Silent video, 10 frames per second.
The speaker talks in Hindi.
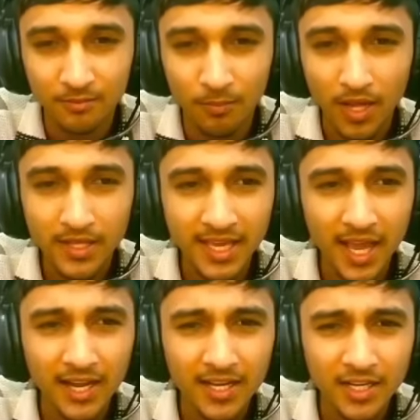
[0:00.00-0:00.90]
भाई
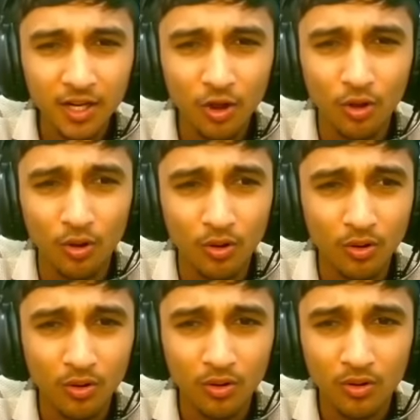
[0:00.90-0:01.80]
क्या कर रहे हो
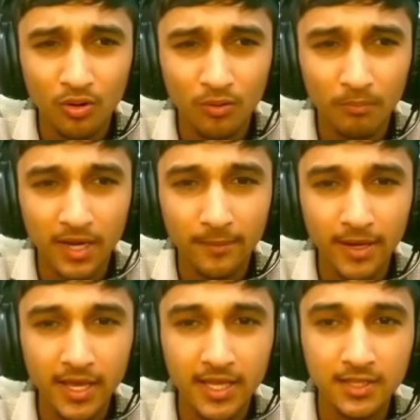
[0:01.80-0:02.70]
बढ़िया
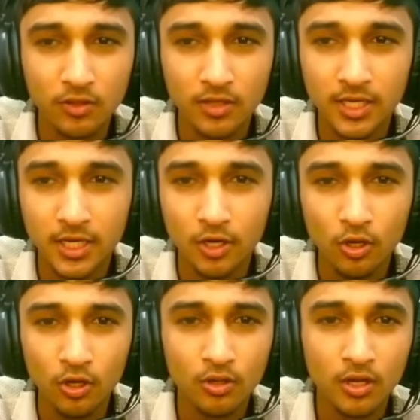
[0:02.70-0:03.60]
बढ़िया हेल हील कर
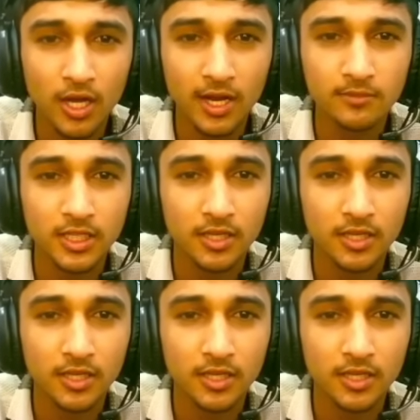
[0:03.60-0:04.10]
लो आराम से